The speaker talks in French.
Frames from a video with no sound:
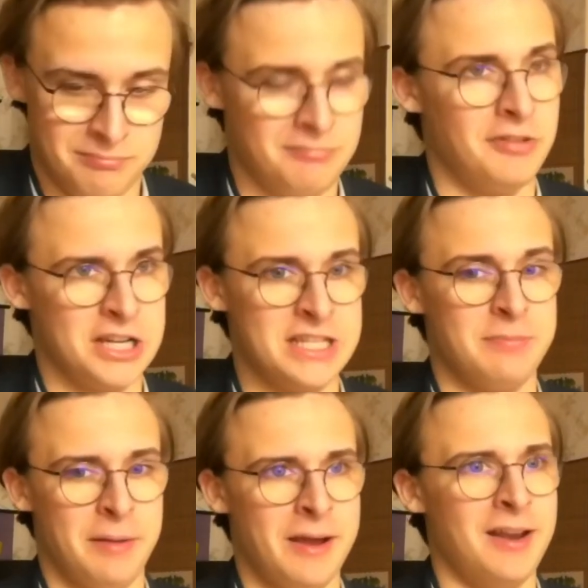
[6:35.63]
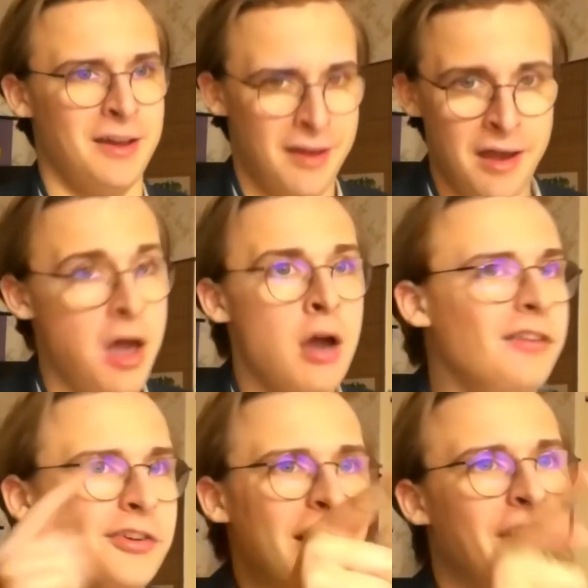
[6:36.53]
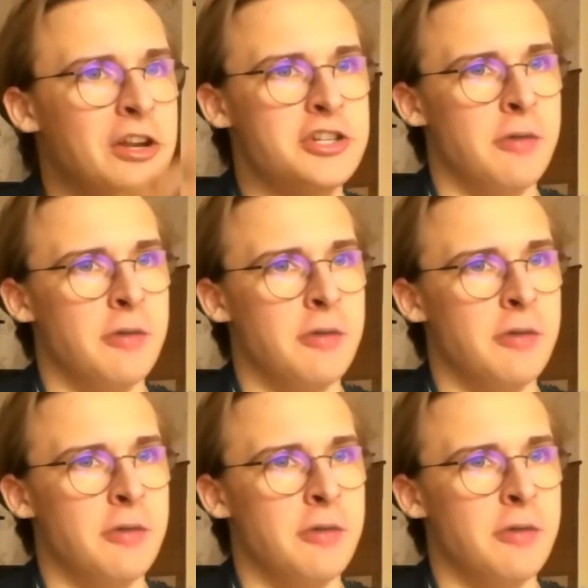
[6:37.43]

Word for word: Ouais, c'est pas mal. Vous avez le job